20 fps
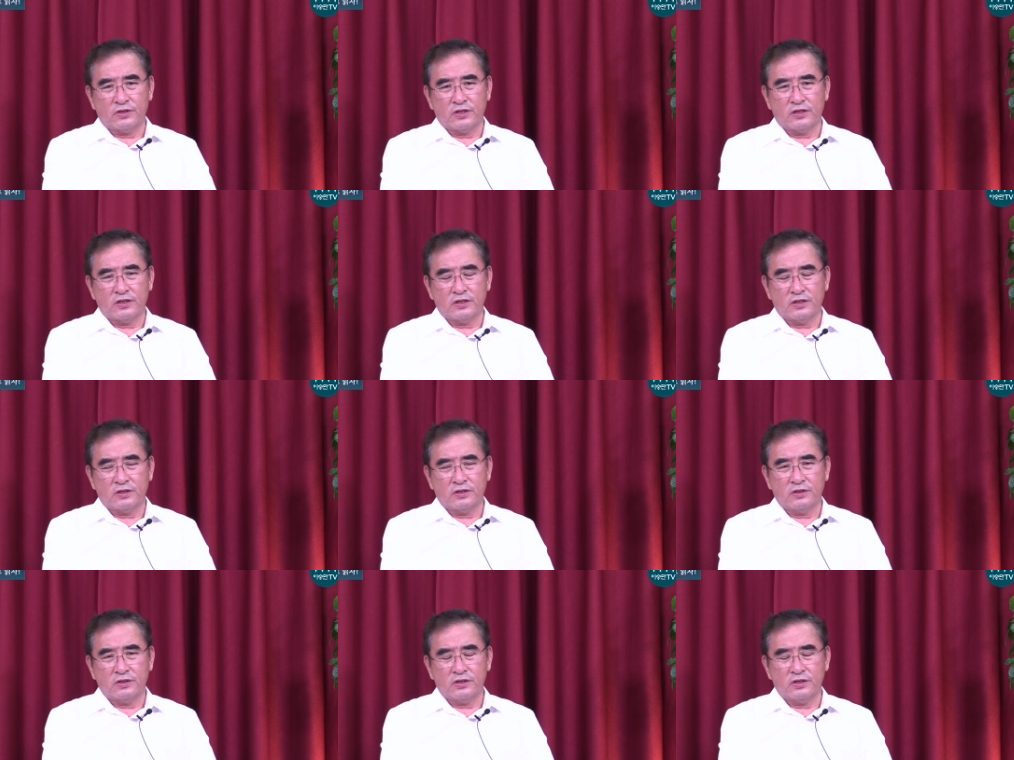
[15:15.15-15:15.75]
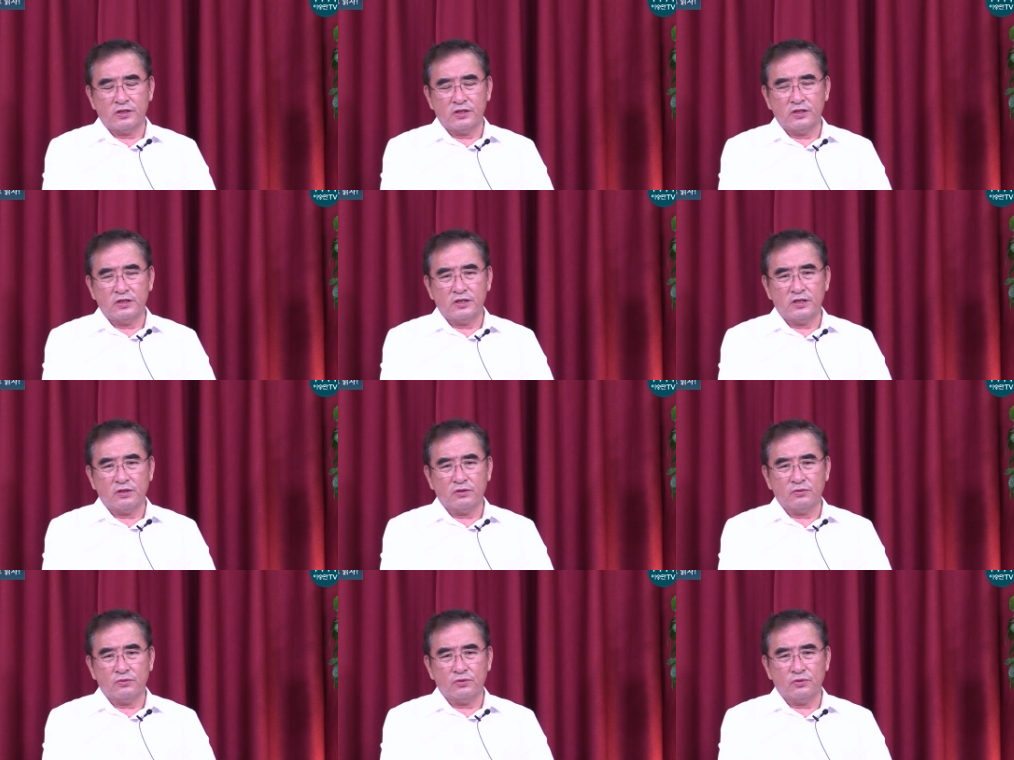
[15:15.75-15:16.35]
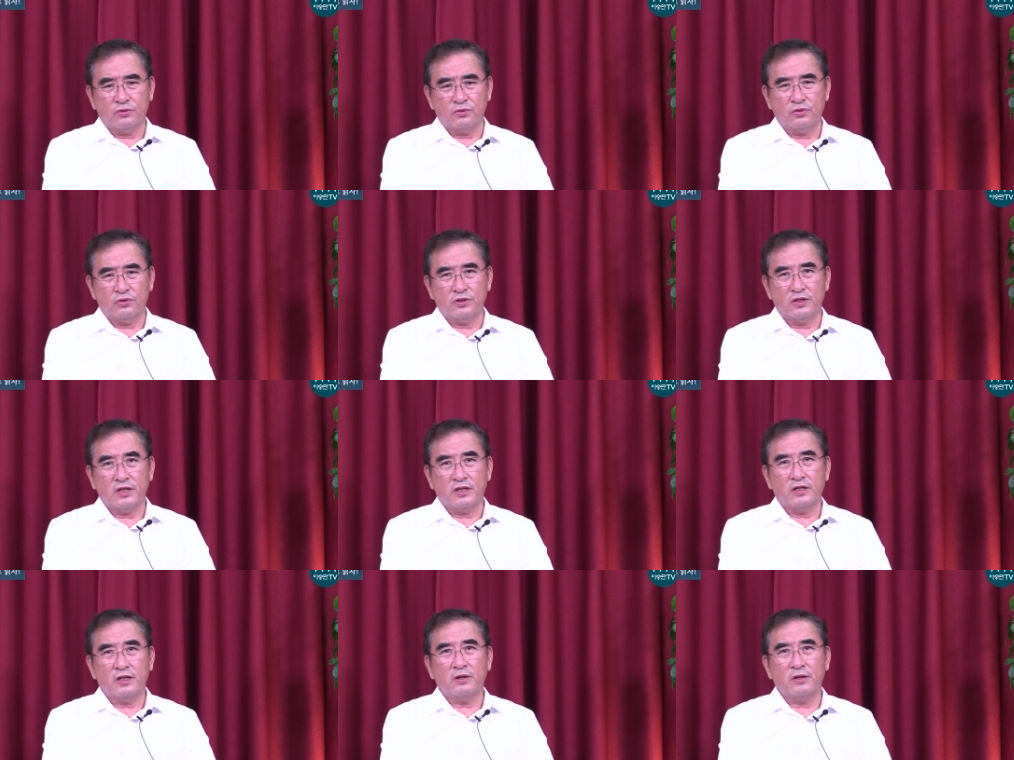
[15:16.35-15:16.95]
찾아서 쉬지 않고
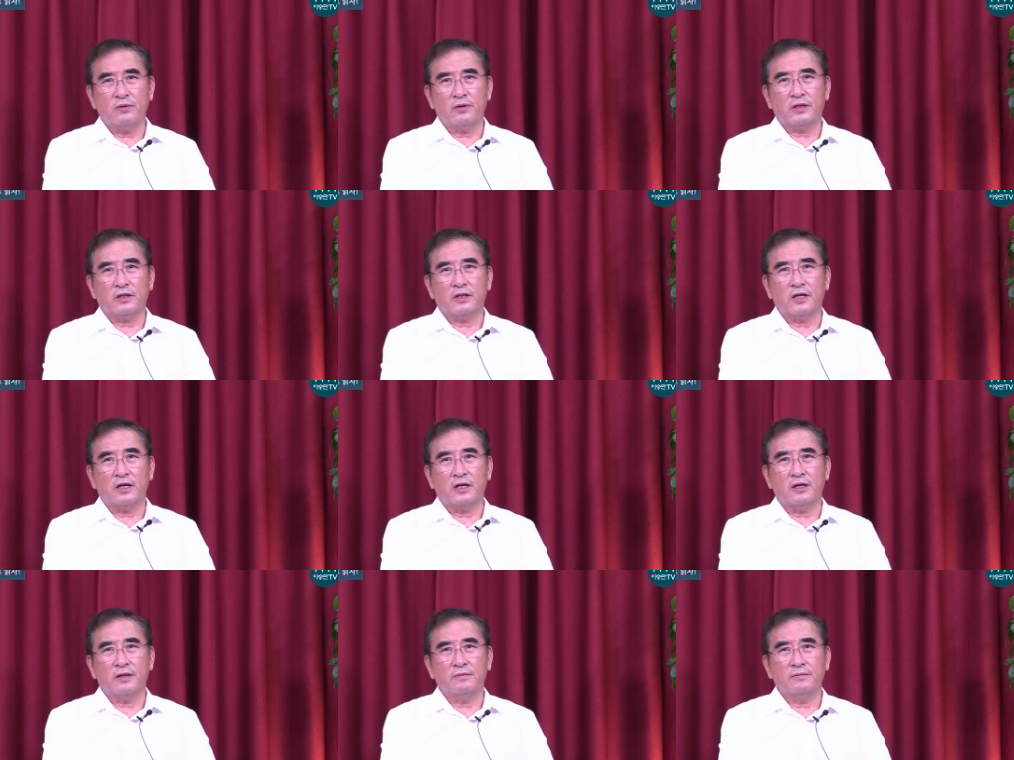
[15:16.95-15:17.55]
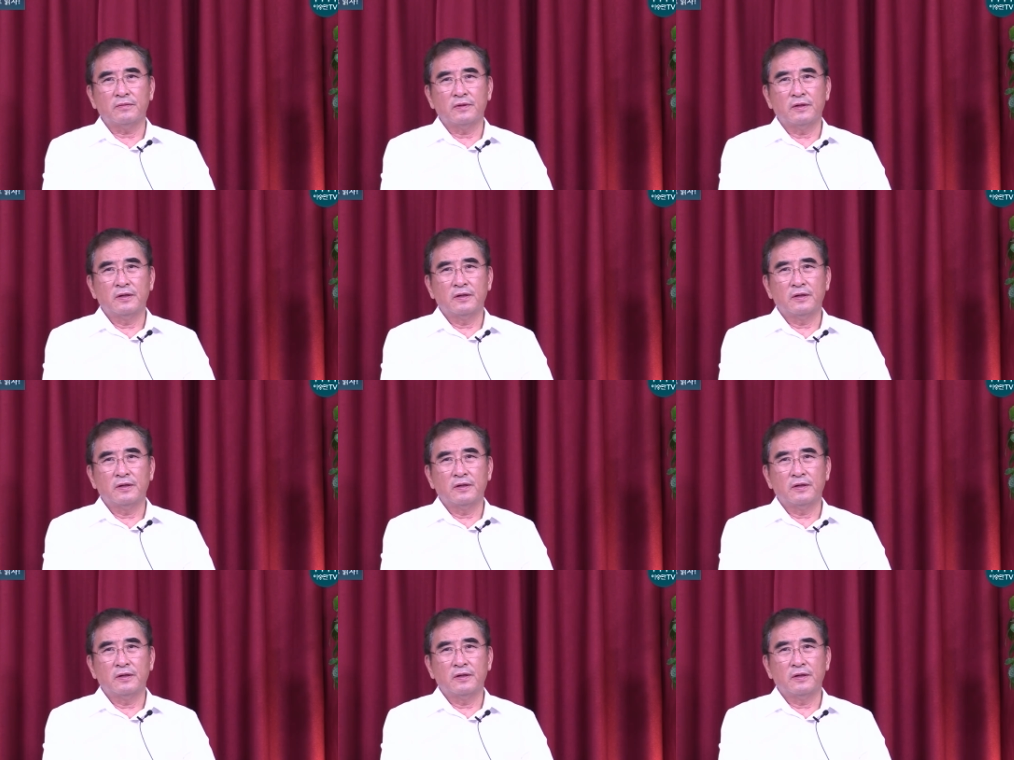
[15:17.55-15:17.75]
투쟁해왔다.